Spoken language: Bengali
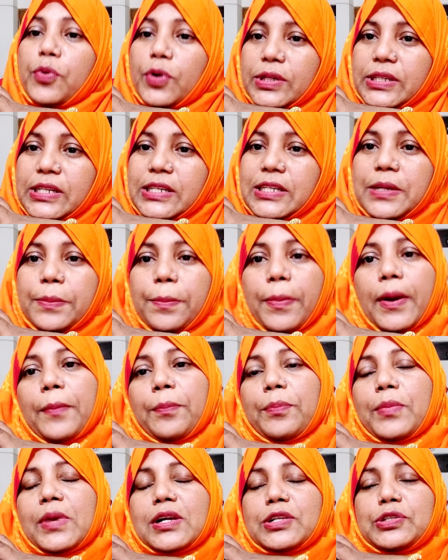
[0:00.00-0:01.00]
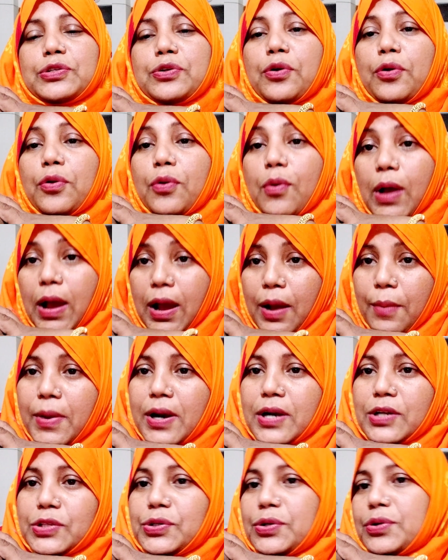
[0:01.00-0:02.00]
পজিটিভ আপনার জন্য
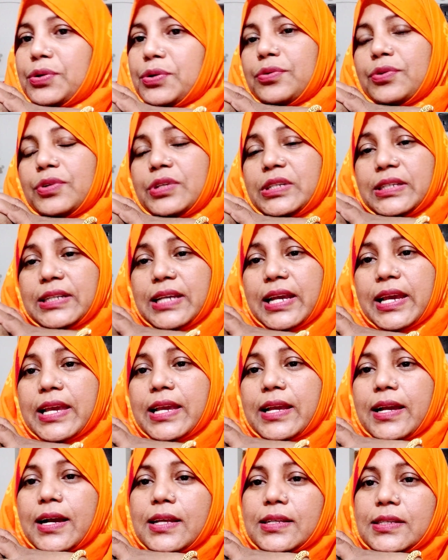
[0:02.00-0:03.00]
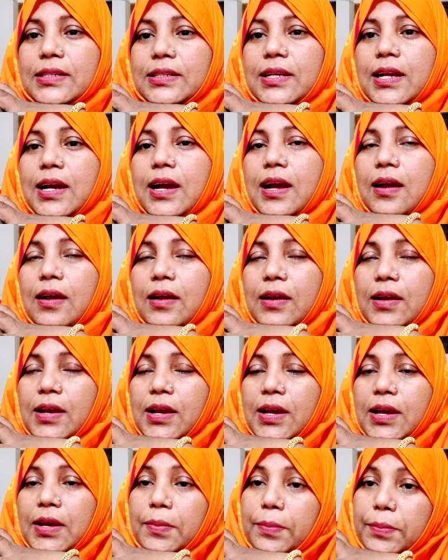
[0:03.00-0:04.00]
আমার জন্য সেই কাজটা
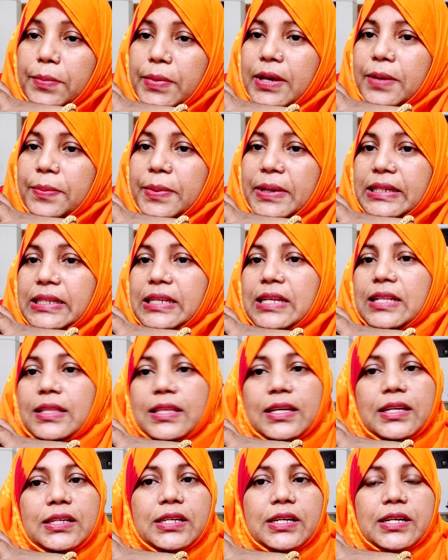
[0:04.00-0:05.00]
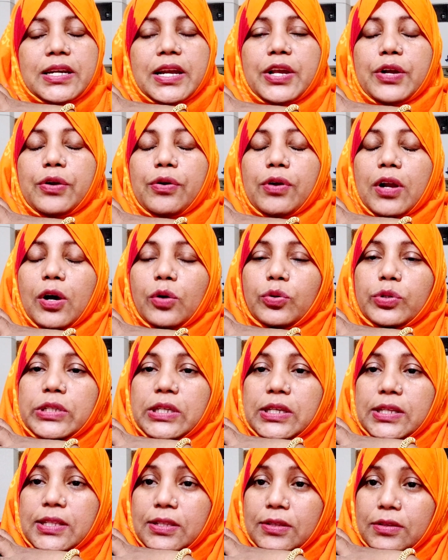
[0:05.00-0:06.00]
ভেবে চিনতে সেটাই করা
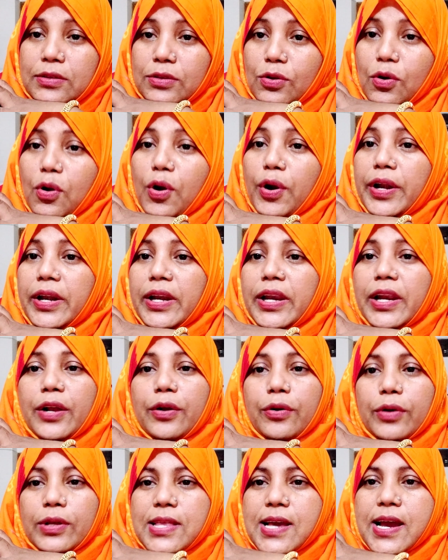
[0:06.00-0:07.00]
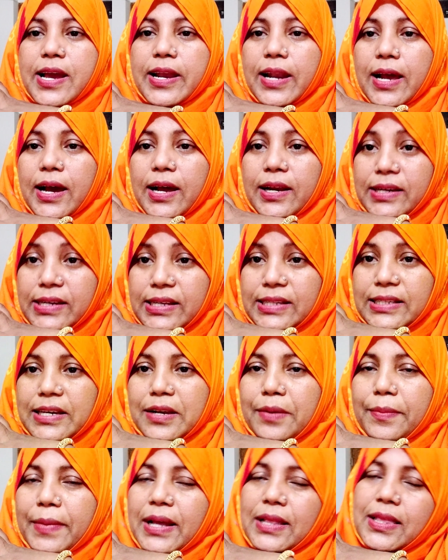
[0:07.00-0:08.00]
উচিত অন্যের কথায় না
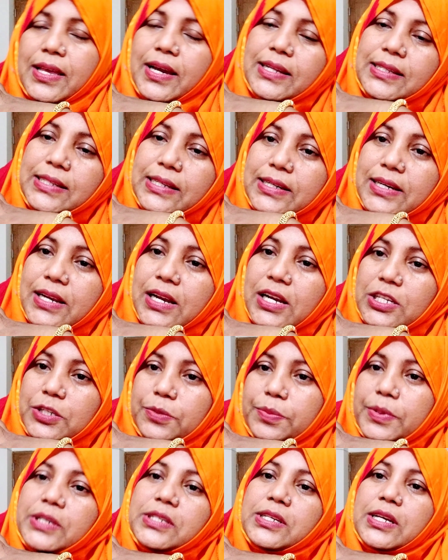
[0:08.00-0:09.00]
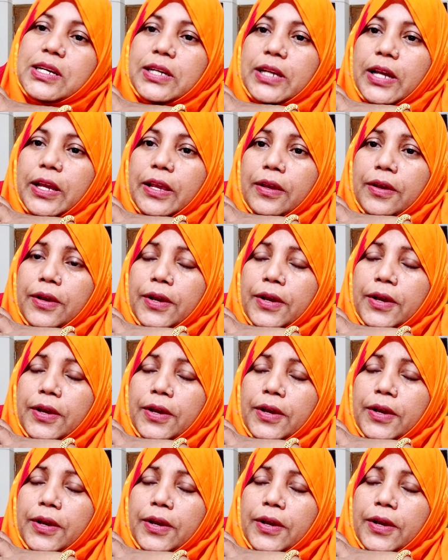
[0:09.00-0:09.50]
নিজের মাথায় যেটা আসবে সেটাই